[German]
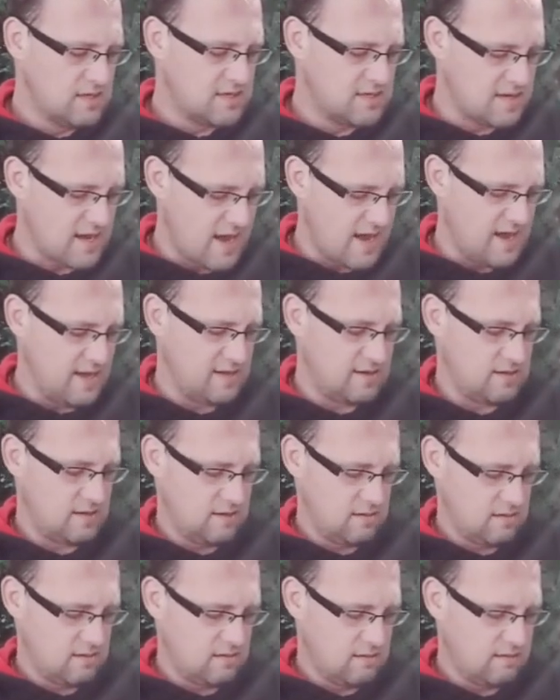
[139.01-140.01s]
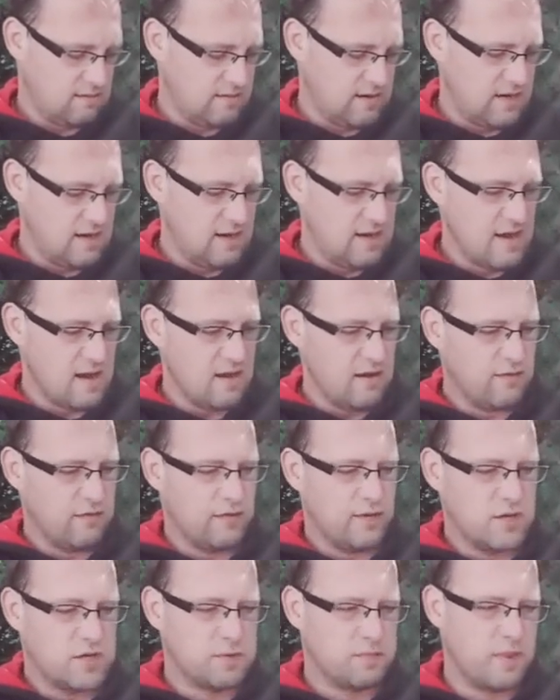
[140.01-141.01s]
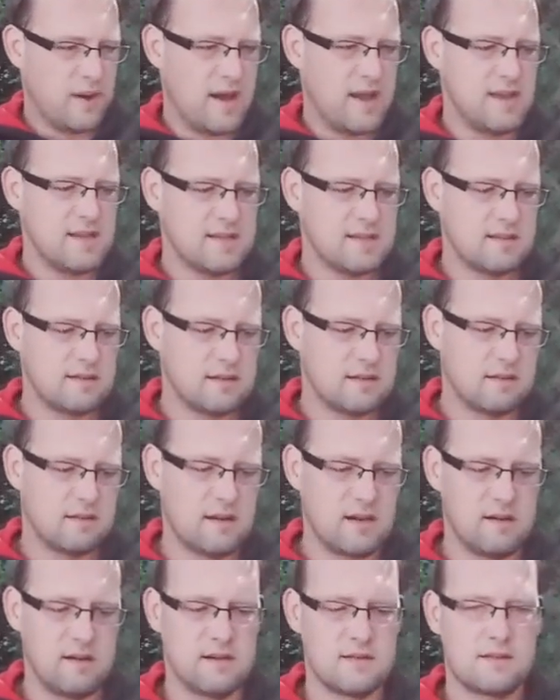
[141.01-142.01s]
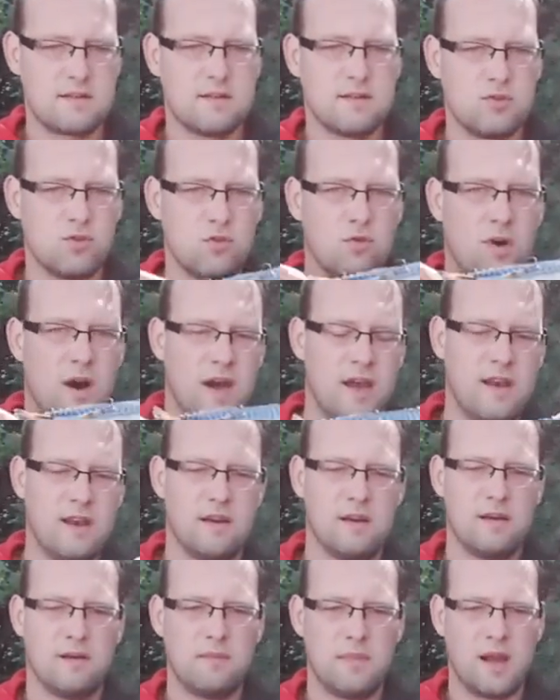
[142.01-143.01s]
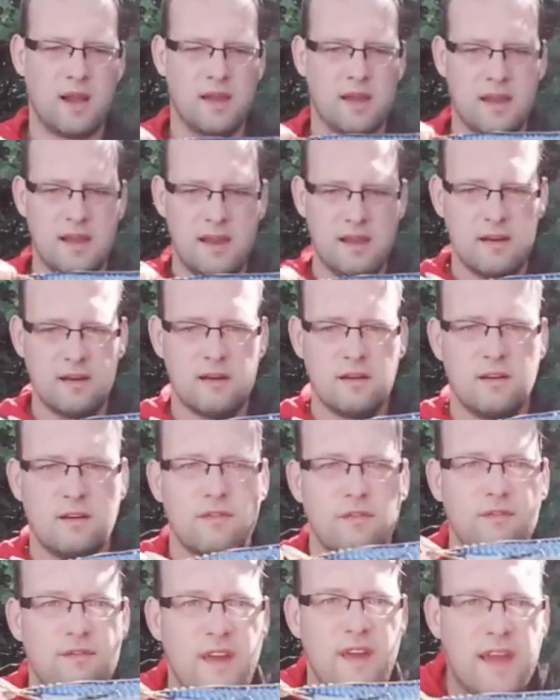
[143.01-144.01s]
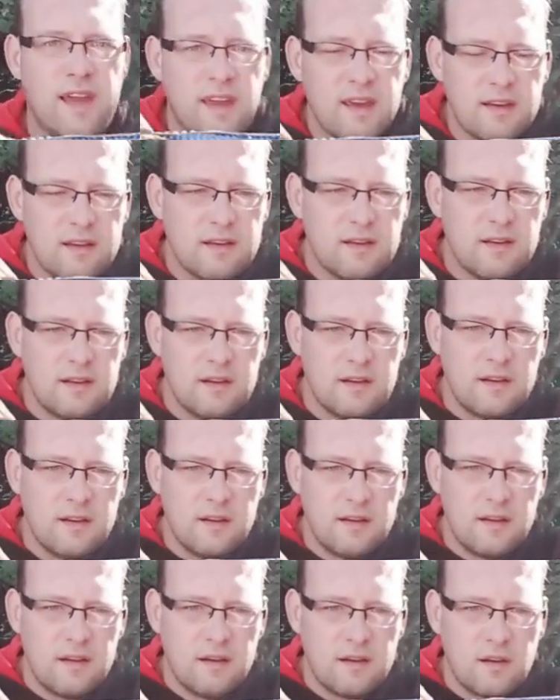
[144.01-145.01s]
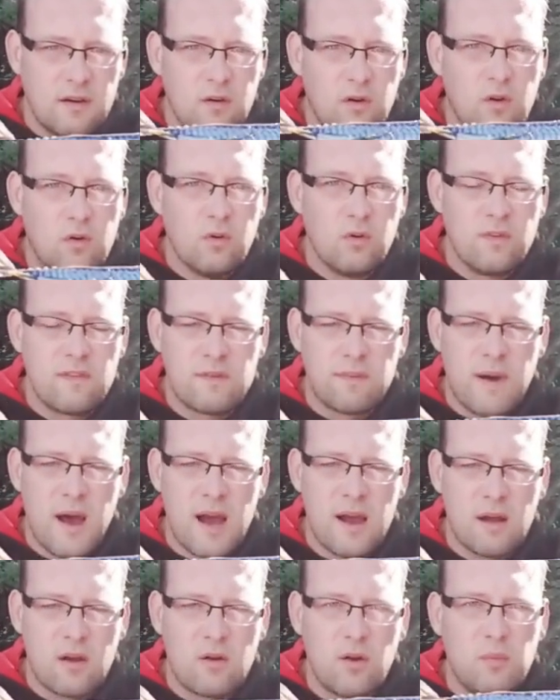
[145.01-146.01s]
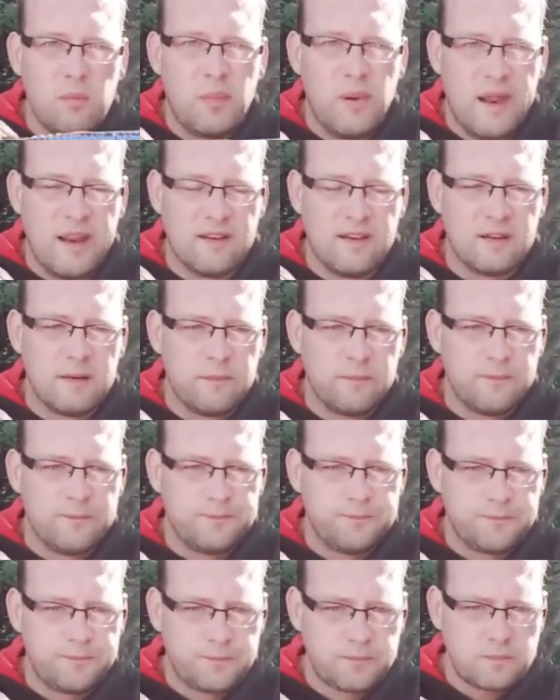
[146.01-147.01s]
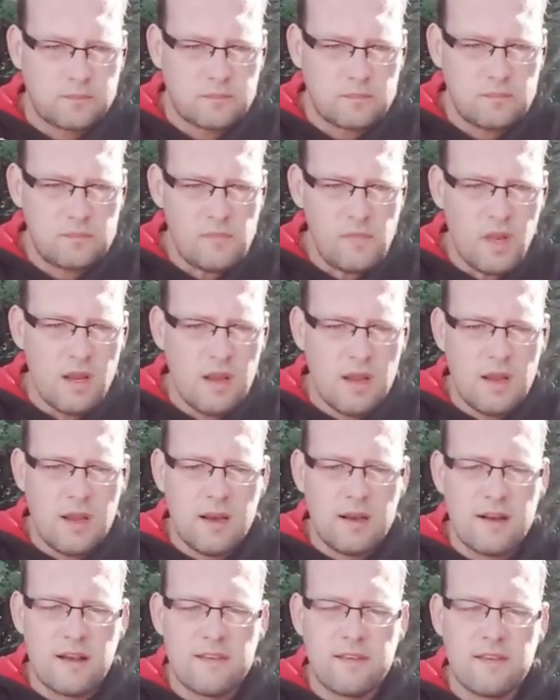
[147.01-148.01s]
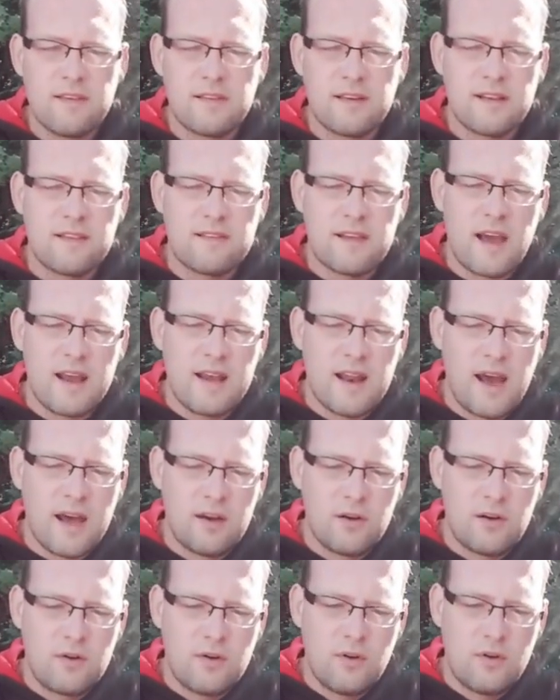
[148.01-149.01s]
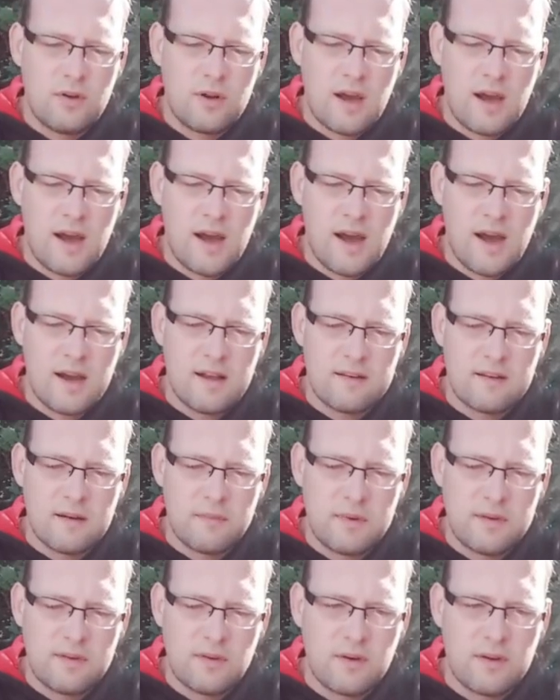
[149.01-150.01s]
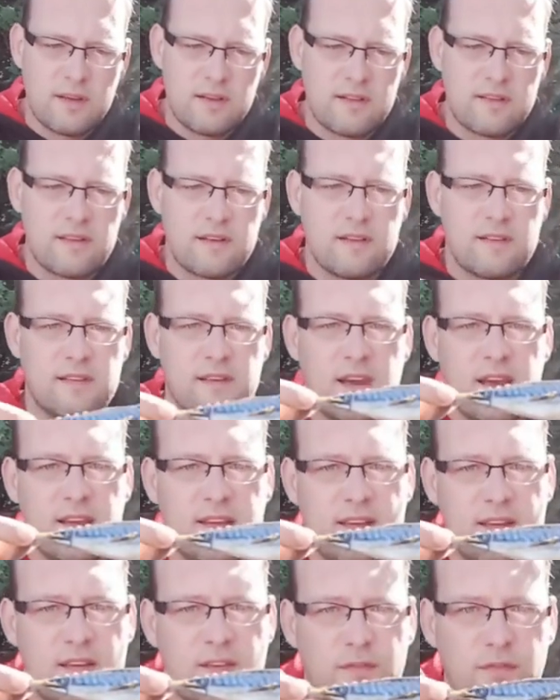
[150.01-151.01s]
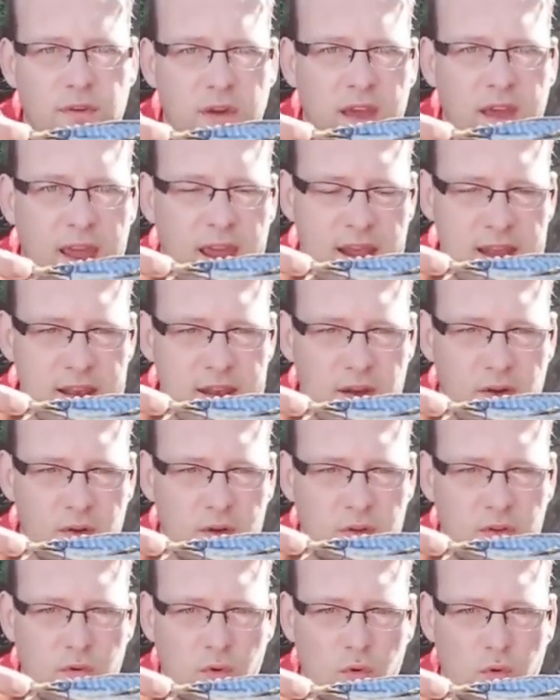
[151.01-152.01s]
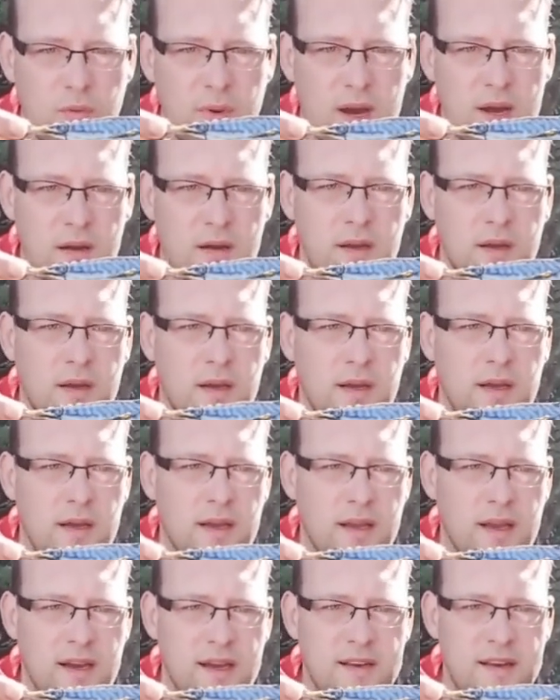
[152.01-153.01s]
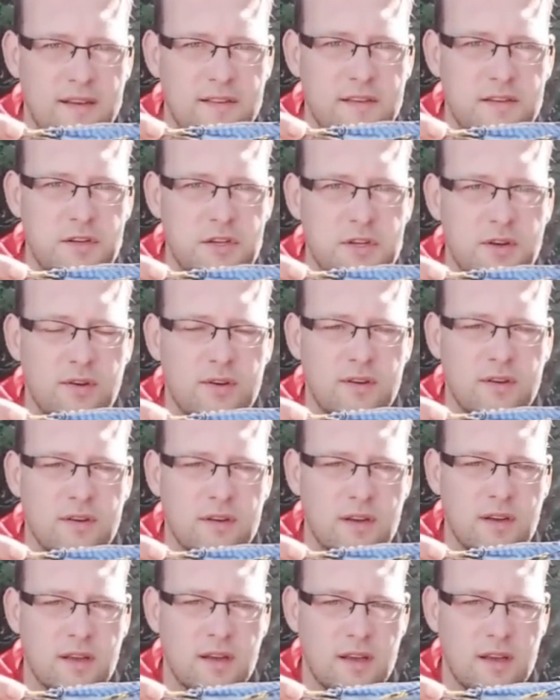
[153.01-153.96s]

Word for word: Zeit, wenn der Fisch beißt, dann ist so eine Makrele weg. Und zwar komplett. Das ist jetzt eine Anköderart, habe ich euch jetzt gezeigt, die ist für Ende Oktober. Ja, das ist schon